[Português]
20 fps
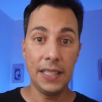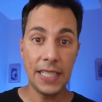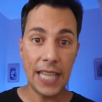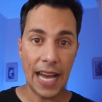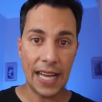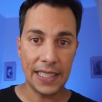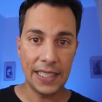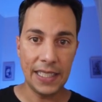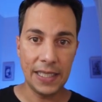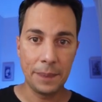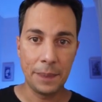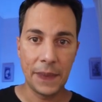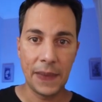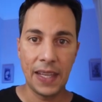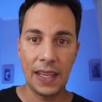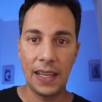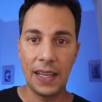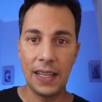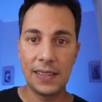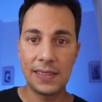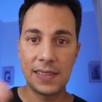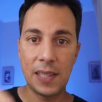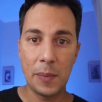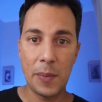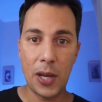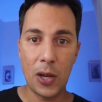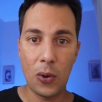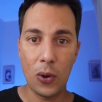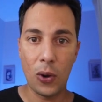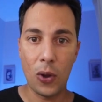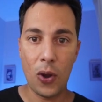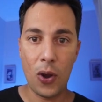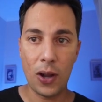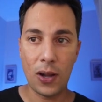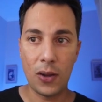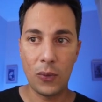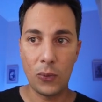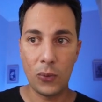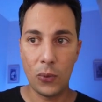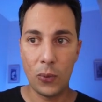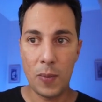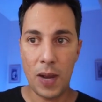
E aí, eles também colocam